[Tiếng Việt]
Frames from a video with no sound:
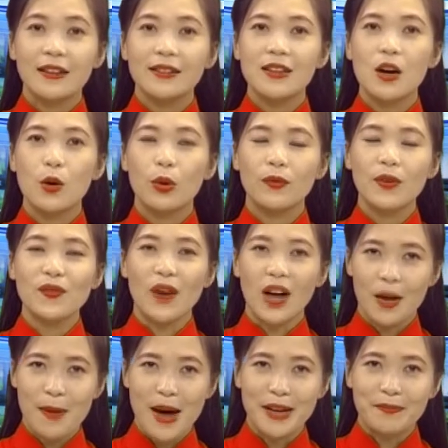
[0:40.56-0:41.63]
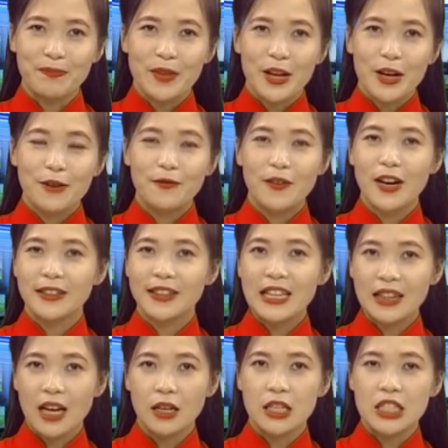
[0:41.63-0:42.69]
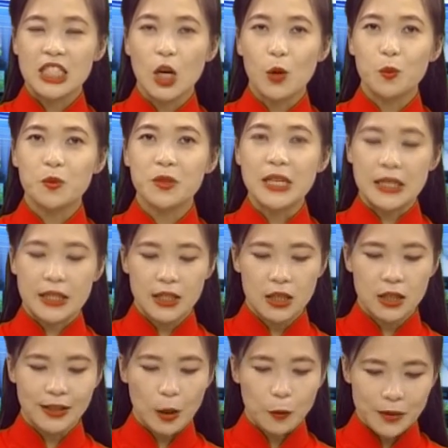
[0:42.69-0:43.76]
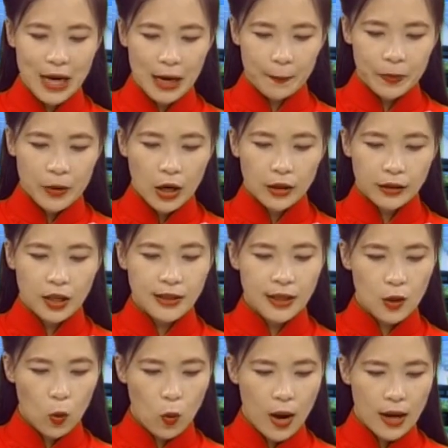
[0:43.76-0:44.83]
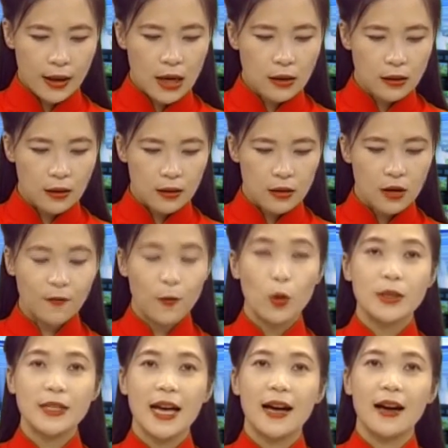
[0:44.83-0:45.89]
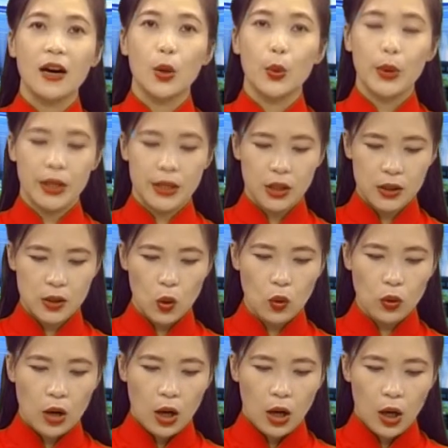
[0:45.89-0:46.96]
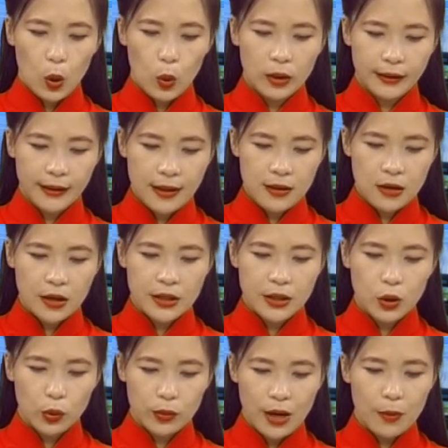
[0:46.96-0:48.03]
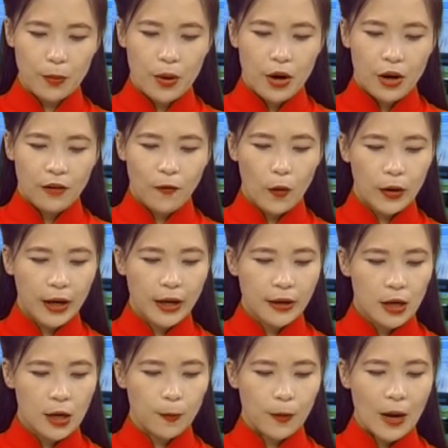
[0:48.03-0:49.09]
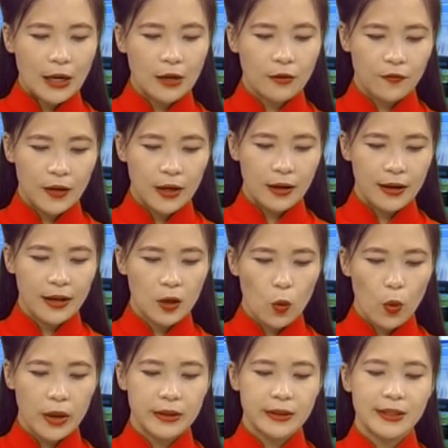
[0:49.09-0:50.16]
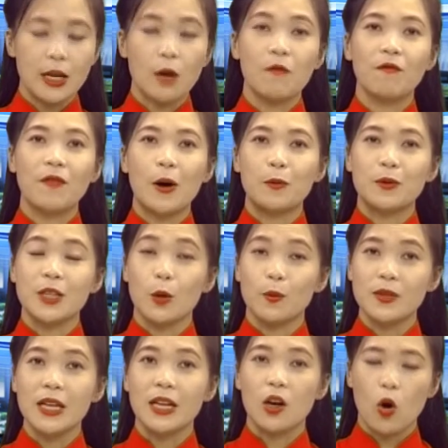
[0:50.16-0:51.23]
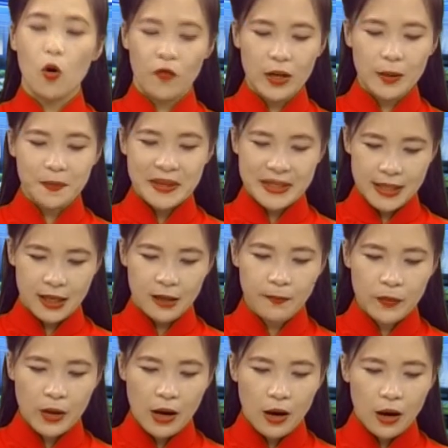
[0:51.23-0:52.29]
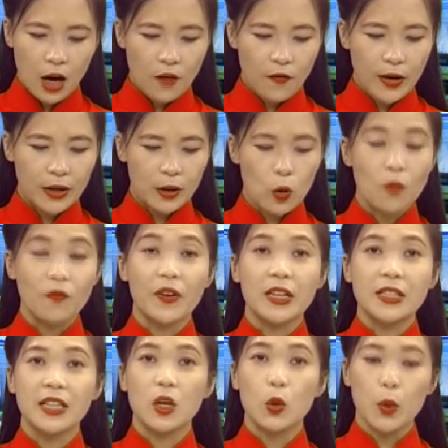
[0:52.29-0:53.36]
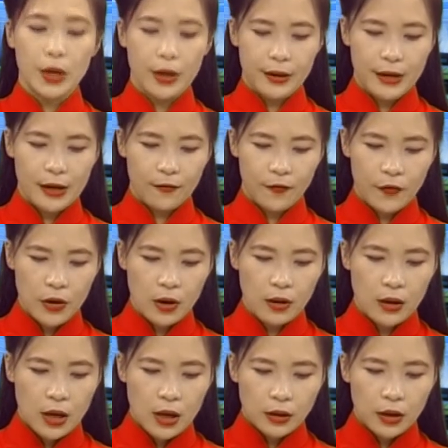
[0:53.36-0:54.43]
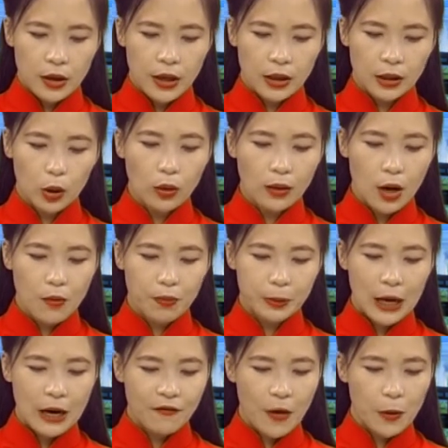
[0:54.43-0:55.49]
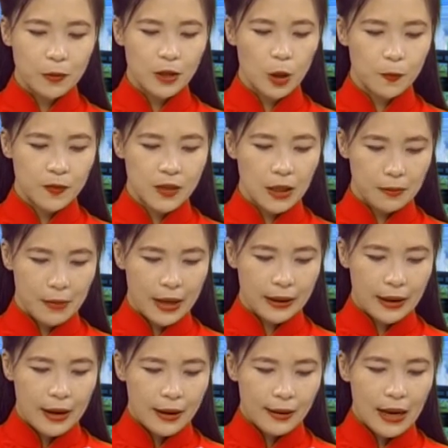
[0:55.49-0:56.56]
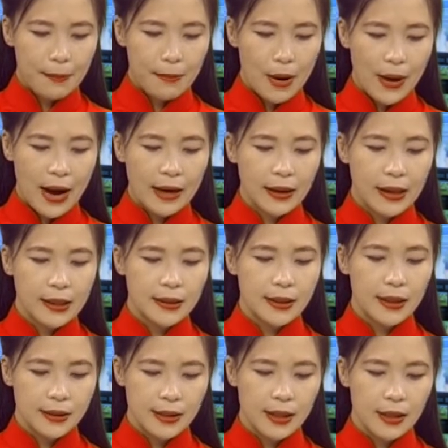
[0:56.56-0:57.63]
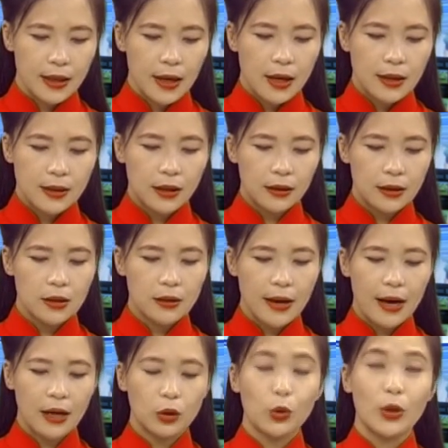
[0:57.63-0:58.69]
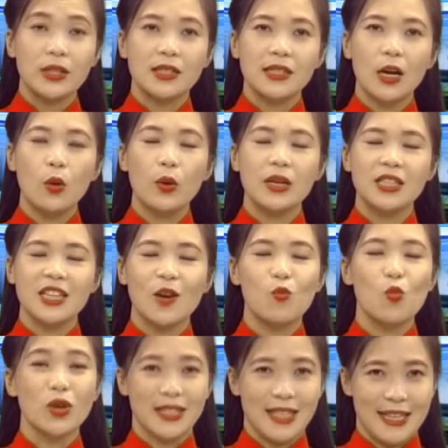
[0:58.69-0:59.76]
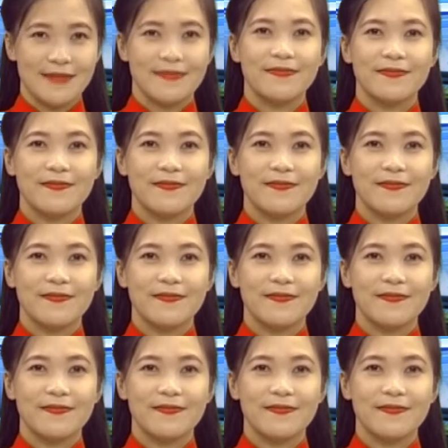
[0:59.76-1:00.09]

Thưa quý vị và các bạn, với tinh thần chống dịch như chống giặc, thời gian qua các lực lượng vũ trang ở huyện Cư Jút luôn tích cực chủ động phối kết hợp các đơn vị liên quan trong phòng chống dịch Covid mười chín, góp phần cùng với chính quyền địa phương thực hiện tốt công tác phòng chống dịch bệnh, đảm bảo an ninh chính trị, trật tự an toàn xã hội trong mùa dịch.